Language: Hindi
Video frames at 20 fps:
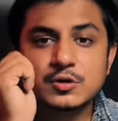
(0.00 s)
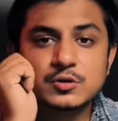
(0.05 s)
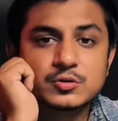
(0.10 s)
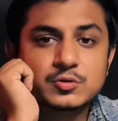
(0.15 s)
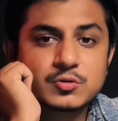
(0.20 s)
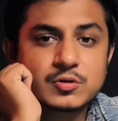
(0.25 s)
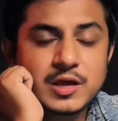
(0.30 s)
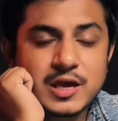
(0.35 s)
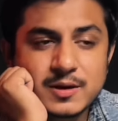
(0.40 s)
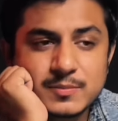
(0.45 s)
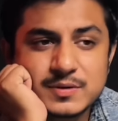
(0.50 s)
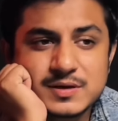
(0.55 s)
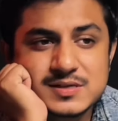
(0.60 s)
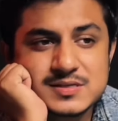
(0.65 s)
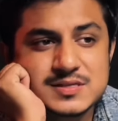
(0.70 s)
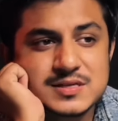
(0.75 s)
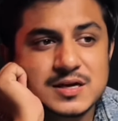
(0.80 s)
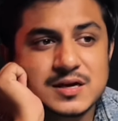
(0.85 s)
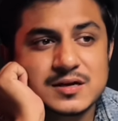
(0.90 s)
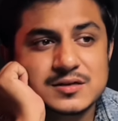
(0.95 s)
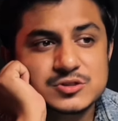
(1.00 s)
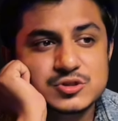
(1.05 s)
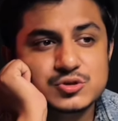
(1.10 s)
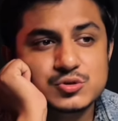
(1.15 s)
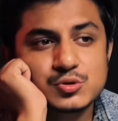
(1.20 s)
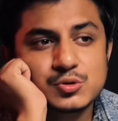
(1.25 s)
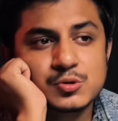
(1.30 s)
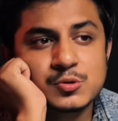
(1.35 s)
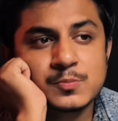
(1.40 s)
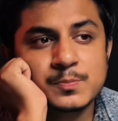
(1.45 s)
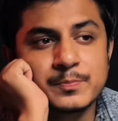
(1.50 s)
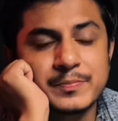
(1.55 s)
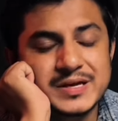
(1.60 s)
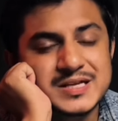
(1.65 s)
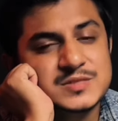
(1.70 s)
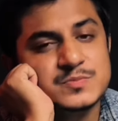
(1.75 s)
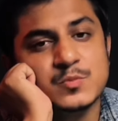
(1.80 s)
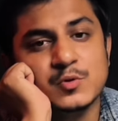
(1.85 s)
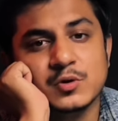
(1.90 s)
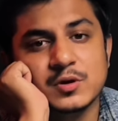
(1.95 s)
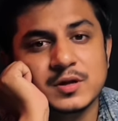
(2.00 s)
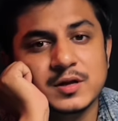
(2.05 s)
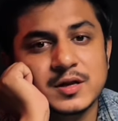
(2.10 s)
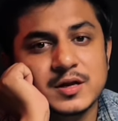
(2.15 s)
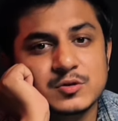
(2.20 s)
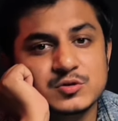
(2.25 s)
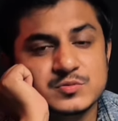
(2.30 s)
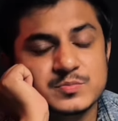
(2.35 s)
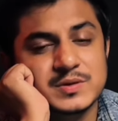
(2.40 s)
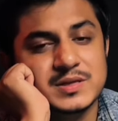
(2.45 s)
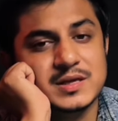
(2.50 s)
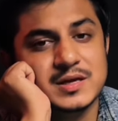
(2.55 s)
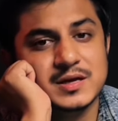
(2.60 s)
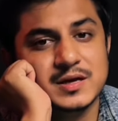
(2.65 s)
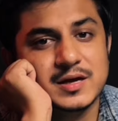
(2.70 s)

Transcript: तो कैमराज यार जो बेस मॉडल है उसमें दिया